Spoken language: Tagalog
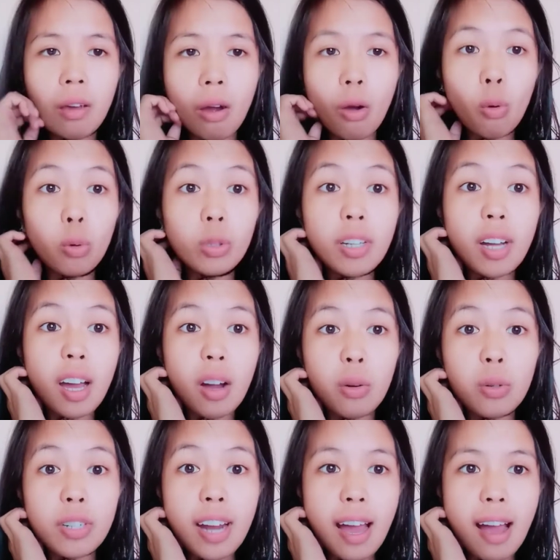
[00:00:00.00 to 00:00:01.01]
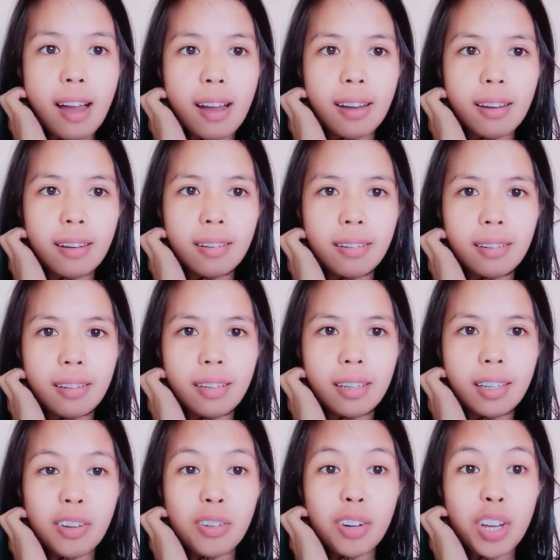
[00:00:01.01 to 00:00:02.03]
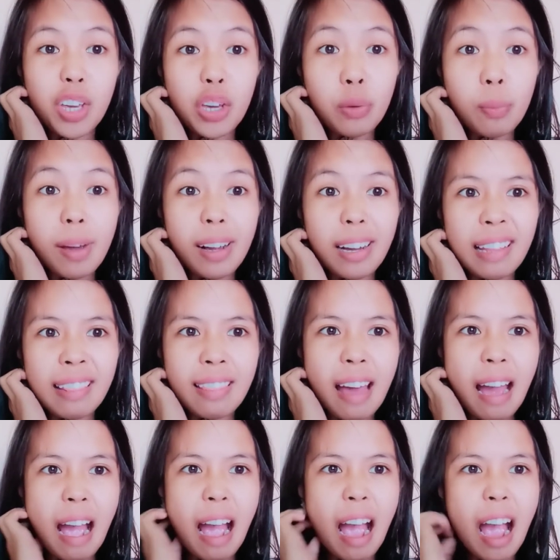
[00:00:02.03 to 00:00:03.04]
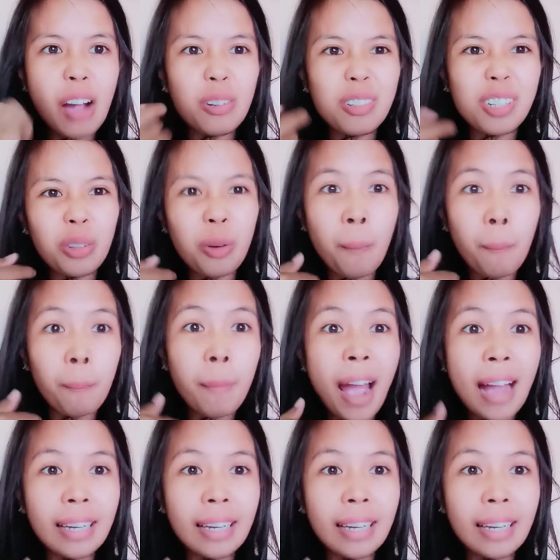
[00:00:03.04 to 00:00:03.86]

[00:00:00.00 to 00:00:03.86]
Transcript: Una, una. Ikaw na yung maganda. Ako na tong pangit.